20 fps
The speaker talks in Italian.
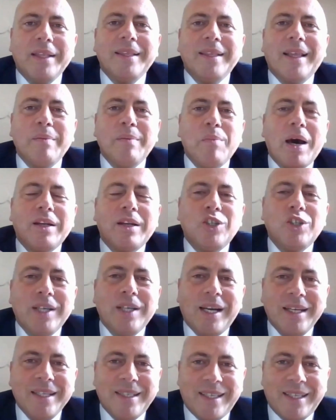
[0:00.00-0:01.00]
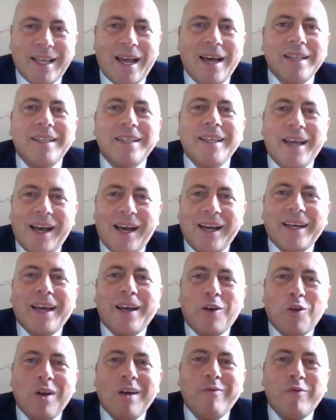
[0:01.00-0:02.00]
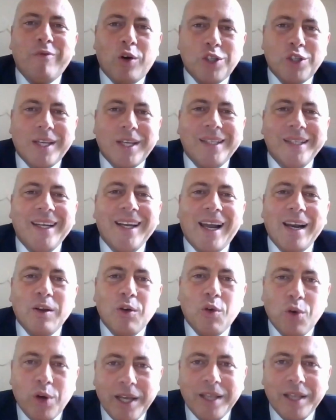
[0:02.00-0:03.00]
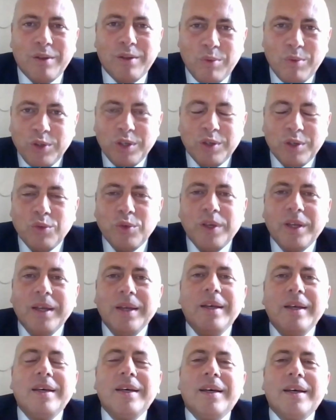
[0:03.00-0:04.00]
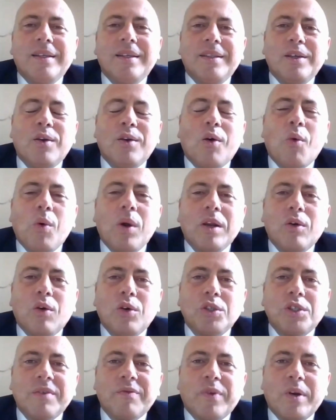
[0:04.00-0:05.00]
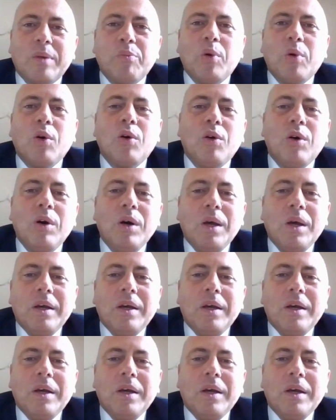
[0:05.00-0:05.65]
marginalizzati anche con la forza dell'algoritmo di cui eh, dirò qualcosa fra poco,